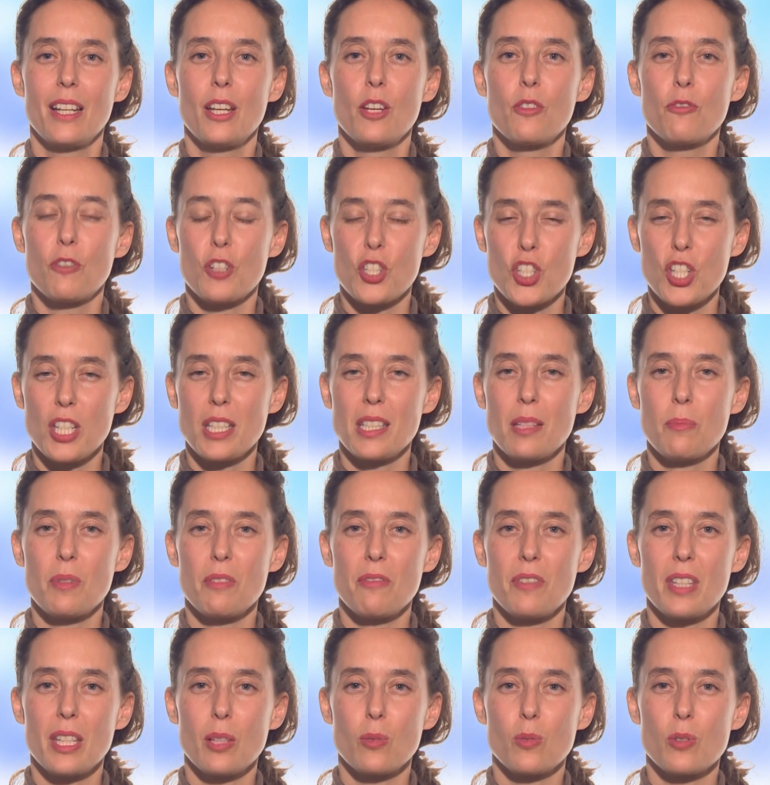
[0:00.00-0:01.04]
verschiedene
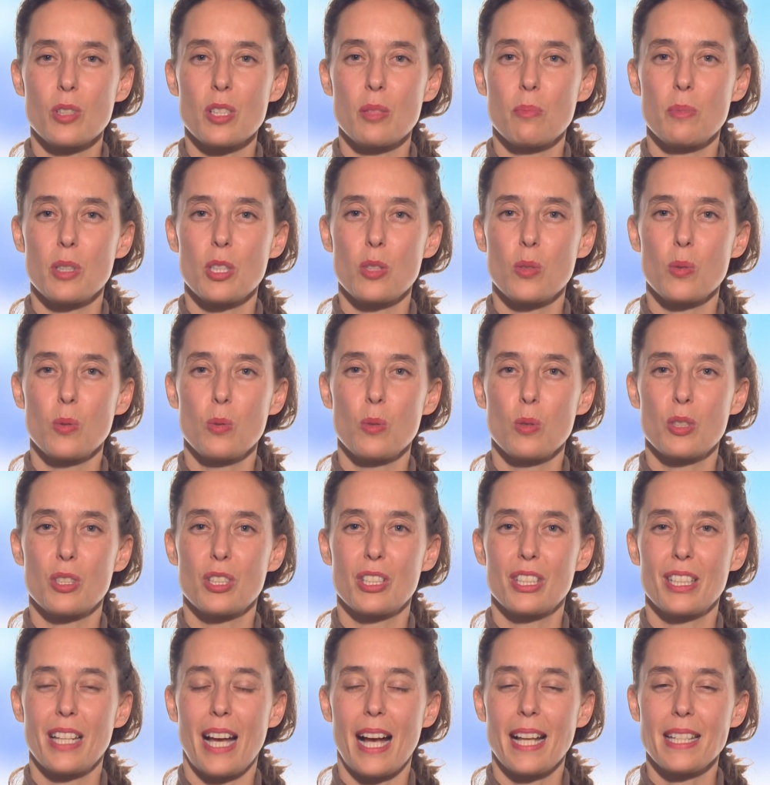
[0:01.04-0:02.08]

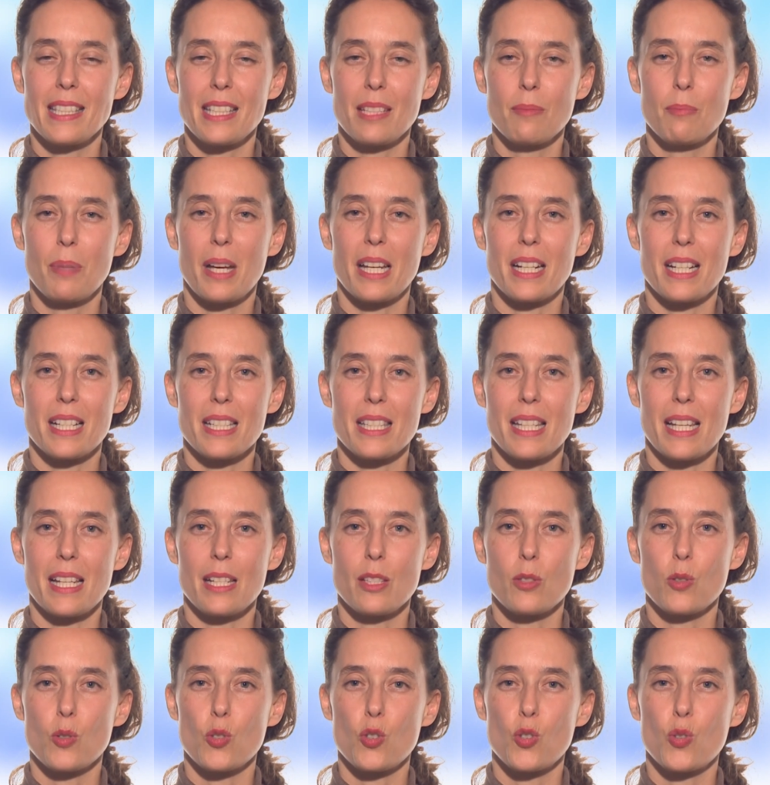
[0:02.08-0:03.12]
Bewegungsmethoden an den
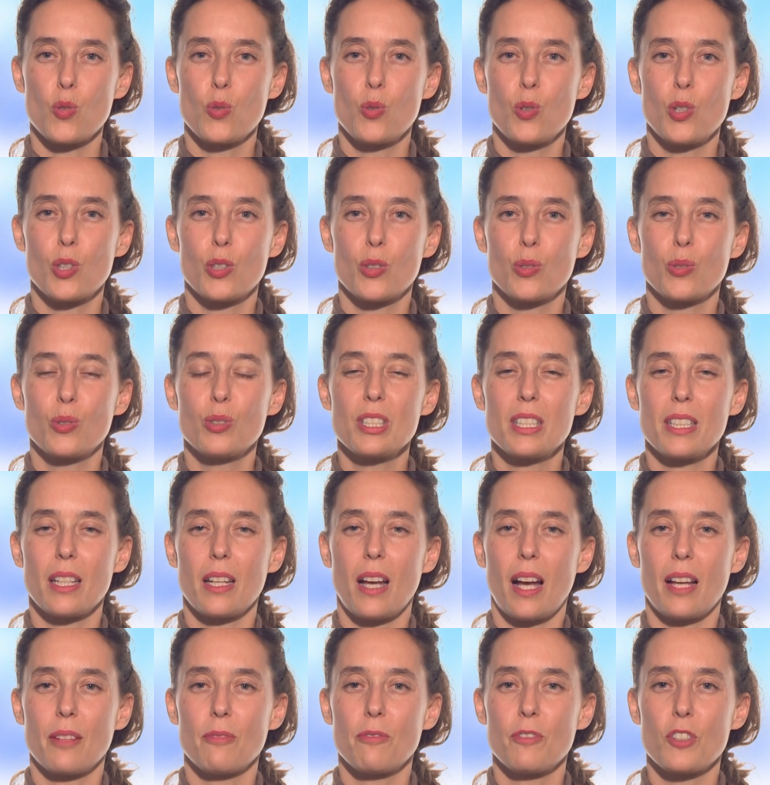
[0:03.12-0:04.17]
Paracelsus-Schulen und
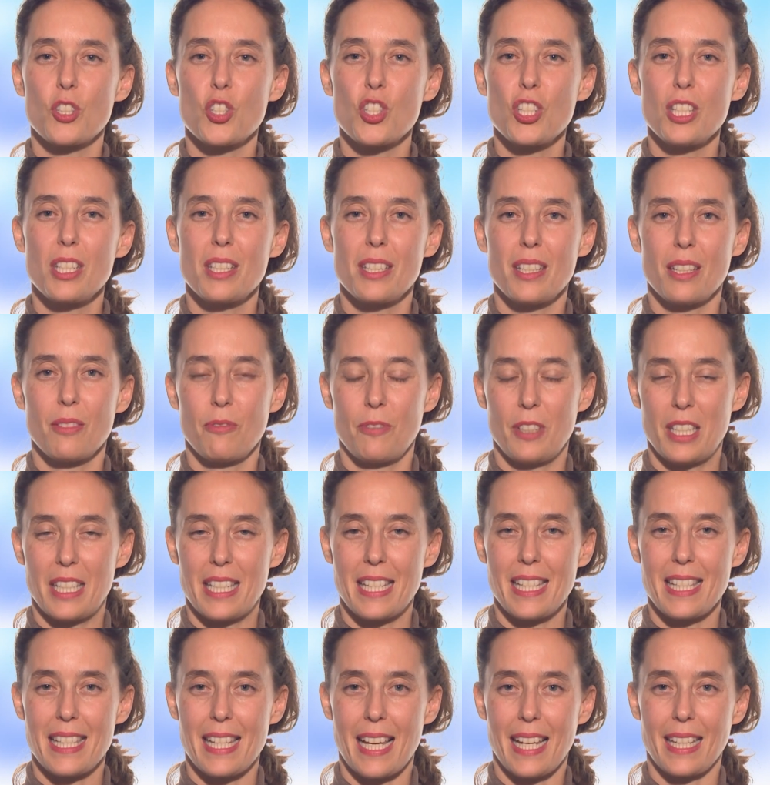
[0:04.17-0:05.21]
an verschiedenen
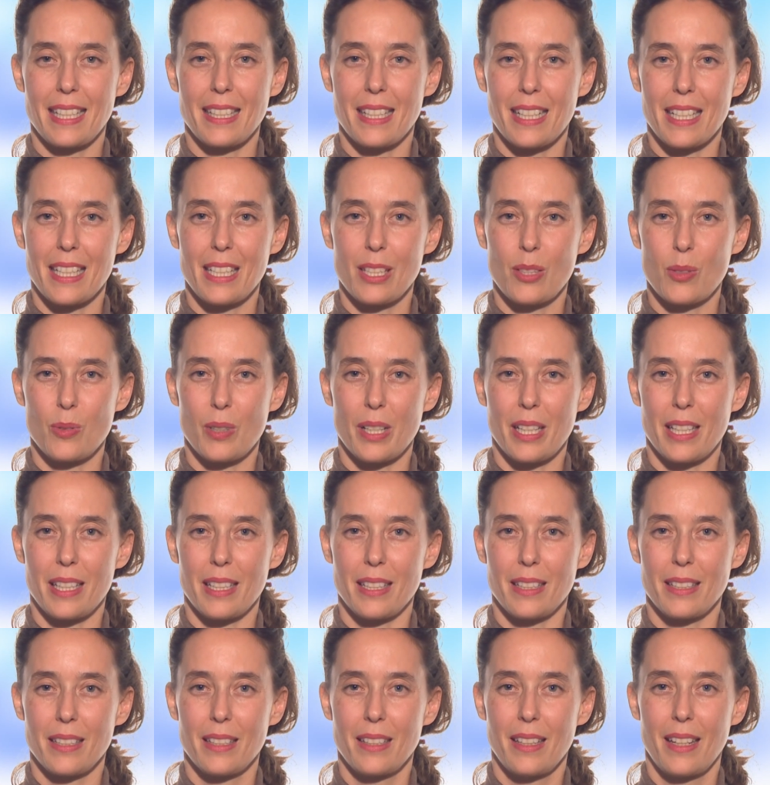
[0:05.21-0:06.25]

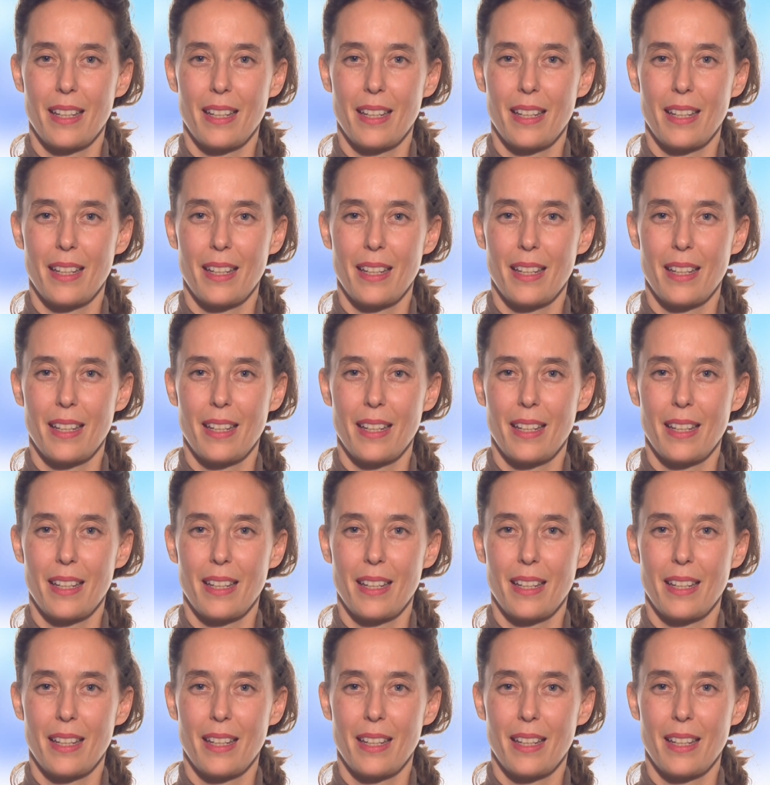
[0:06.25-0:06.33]
Fitnesseinrichtungen.